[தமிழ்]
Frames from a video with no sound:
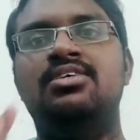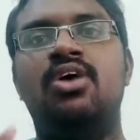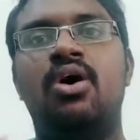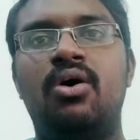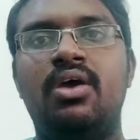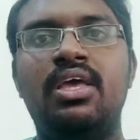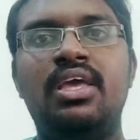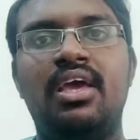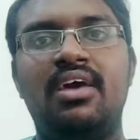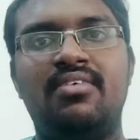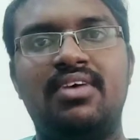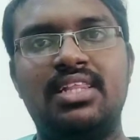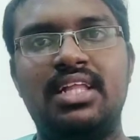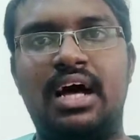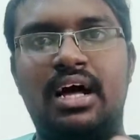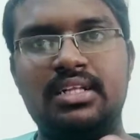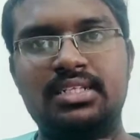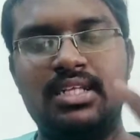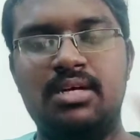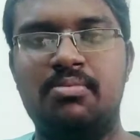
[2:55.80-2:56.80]
ஸோ இங்க வந்து
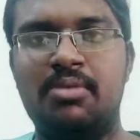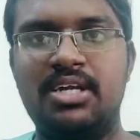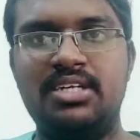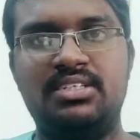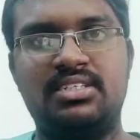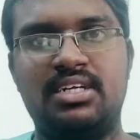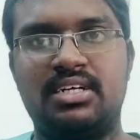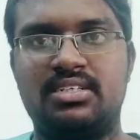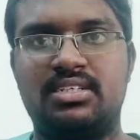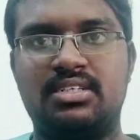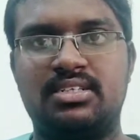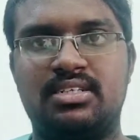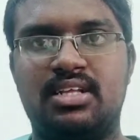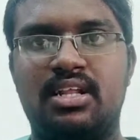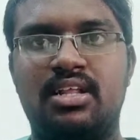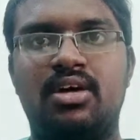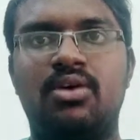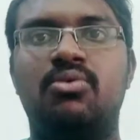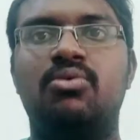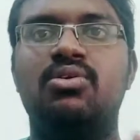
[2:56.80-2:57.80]
அந்த மாதிரி
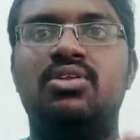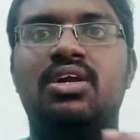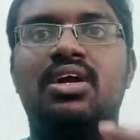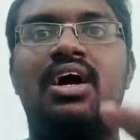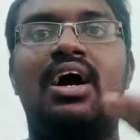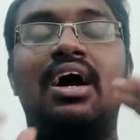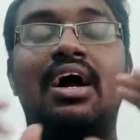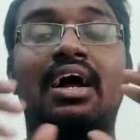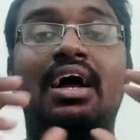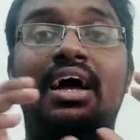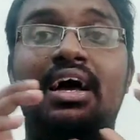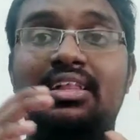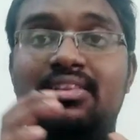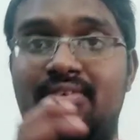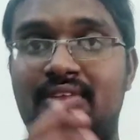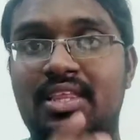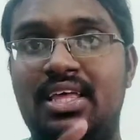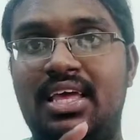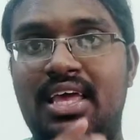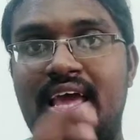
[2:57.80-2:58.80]
ஸ்ட்ரக்சர்ஸ்ல தான் கொடுத்துருக்காங்க அது
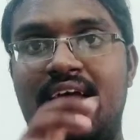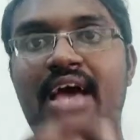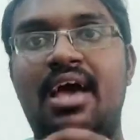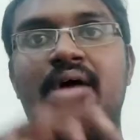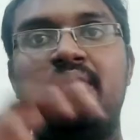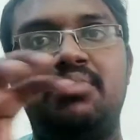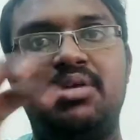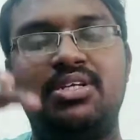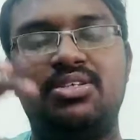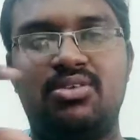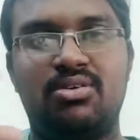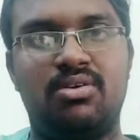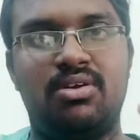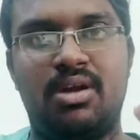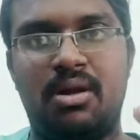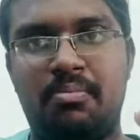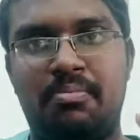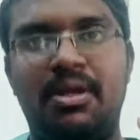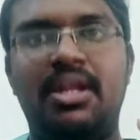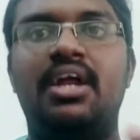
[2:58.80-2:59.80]
வந்து ஏன் அப்படின்னு
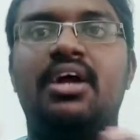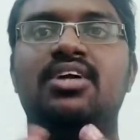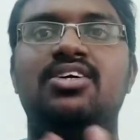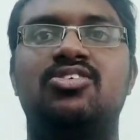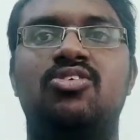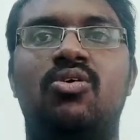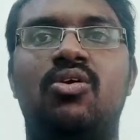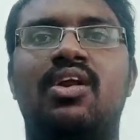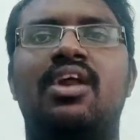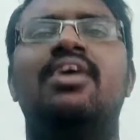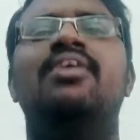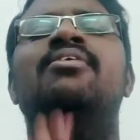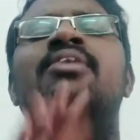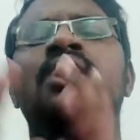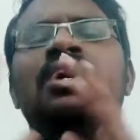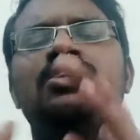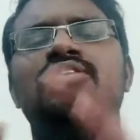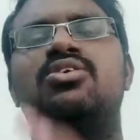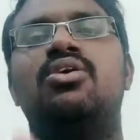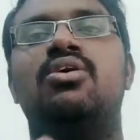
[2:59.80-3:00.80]
சொல்லிட்டு நான் பின்னாடி சொல்றேன்
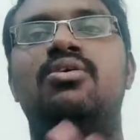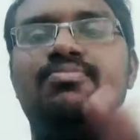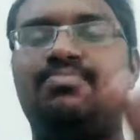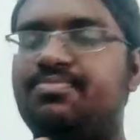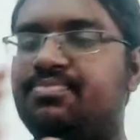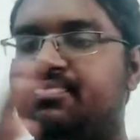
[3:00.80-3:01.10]
சோ